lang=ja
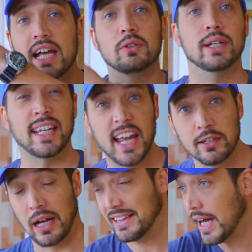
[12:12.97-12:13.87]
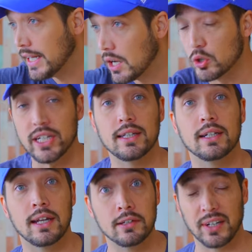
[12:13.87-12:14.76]
ないといけないのか、誰が教えて
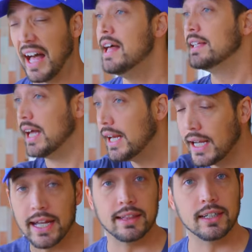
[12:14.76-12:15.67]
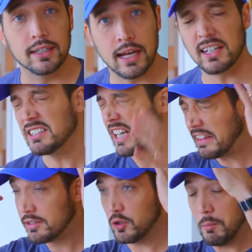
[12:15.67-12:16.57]
くれるのか、誰がやってくれるの
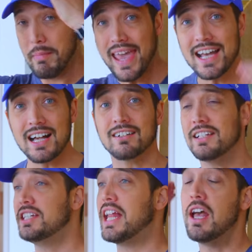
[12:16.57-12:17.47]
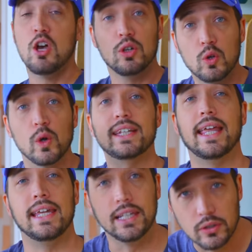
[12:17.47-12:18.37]
かっていうのを明確にして動い
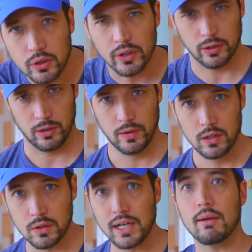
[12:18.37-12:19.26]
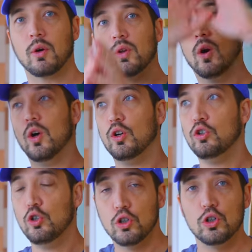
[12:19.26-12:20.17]
ていくのよ。それがこの
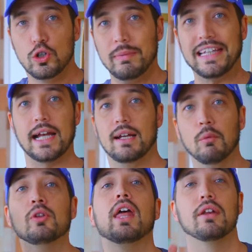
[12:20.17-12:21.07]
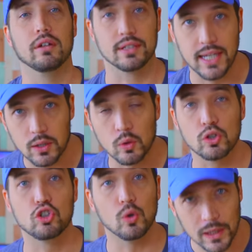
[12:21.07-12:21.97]
ルールみたいなもんなのよ。成功
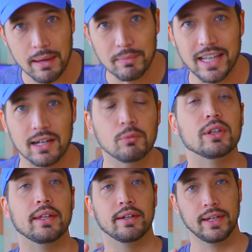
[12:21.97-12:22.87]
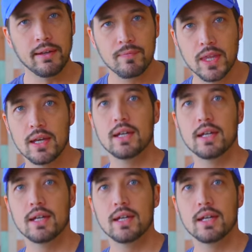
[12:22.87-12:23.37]
の条件みたいなもんなんだよね。